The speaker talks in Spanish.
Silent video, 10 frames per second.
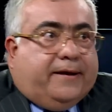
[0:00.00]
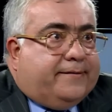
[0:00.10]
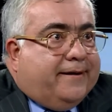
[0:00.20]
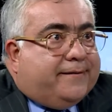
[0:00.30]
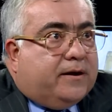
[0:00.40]
es
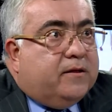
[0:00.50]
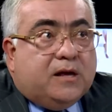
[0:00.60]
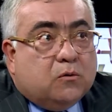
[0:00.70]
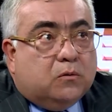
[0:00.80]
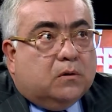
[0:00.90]
casi
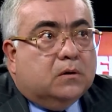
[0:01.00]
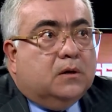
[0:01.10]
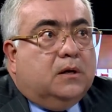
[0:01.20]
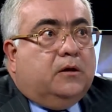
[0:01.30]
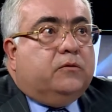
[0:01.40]
ridículo.
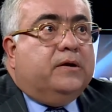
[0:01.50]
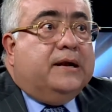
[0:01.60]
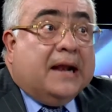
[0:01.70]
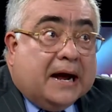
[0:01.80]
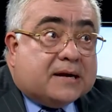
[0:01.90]
Entonces,
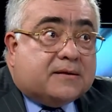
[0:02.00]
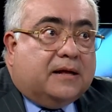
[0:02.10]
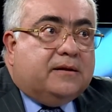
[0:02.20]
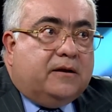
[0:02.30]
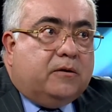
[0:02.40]
Lars ha
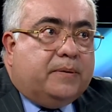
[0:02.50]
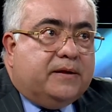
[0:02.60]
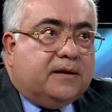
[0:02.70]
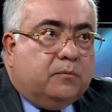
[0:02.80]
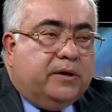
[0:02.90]
tenido
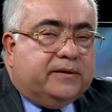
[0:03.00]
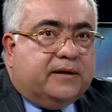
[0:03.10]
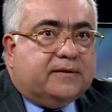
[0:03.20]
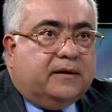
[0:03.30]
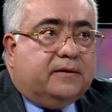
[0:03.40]
experiencias muy
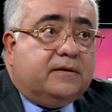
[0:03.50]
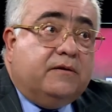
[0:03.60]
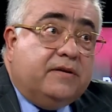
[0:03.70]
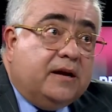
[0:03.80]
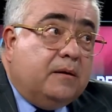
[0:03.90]
interesantes. Y
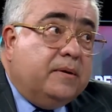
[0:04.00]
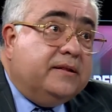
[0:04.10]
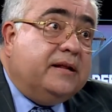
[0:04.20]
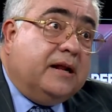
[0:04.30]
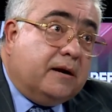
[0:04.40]

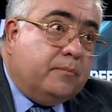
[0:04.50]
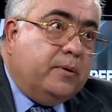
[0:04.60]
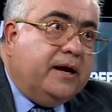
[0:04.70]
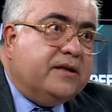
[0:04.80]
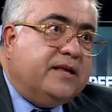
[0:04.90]
finalmente, la
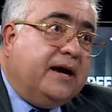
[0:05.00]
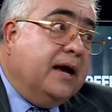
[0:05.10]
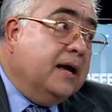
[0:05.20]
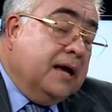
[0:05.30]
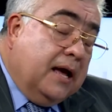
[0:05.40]
República Checa
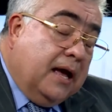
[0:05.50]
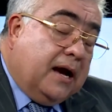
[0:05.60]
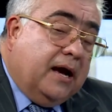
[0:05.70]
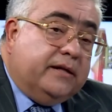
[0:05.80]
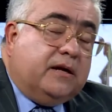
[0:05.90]

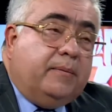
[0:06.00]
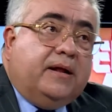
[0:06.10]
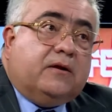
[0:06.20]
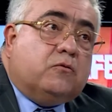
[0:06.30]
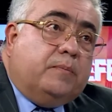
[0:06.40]
acaba de
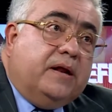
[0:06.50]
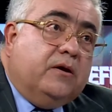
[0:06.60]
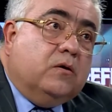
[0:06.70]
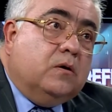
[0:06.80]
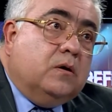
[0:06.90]
terminar su
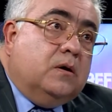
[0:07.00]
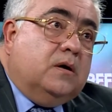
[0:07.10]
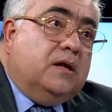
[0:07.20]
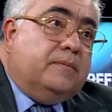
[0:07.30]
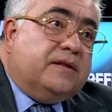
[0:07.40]
periodo
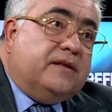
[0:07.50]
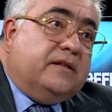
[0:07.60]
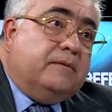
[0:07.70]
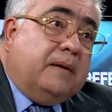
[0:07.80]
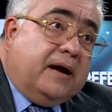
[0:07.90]
el
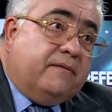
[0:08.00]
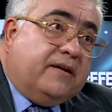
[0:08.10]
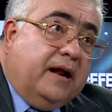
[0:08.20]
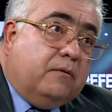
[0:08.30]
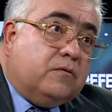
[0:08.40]
presidente Václav
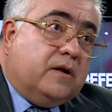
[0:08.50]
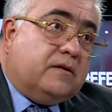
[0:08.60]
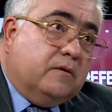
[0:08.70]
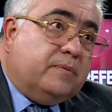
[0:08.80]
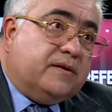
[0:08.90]
Klaus, que ha
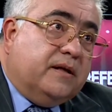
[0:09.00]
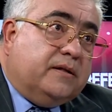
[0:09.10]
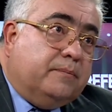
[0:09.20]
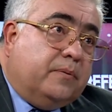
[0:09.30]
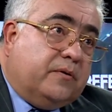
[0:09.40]
sido
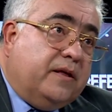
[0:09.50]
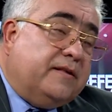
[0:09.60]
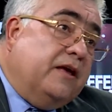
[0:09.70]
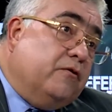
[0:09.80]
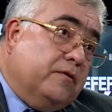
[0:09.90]
presidente por 10
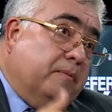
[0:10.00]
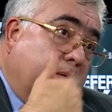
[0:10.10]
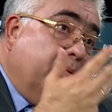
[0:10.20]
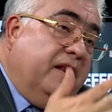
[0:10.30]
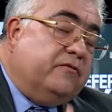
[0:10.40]
años y primer
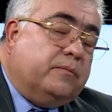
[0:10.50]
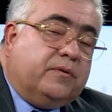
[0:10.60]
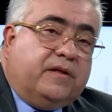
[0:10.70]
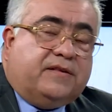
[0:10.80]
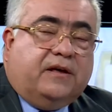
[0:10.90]
ministro por
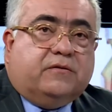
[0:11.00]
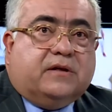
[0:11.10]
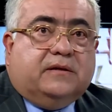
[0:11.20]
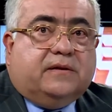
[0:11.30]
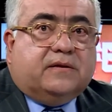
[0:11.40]
10 años
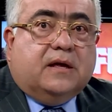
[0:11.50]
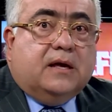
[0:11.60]
antes,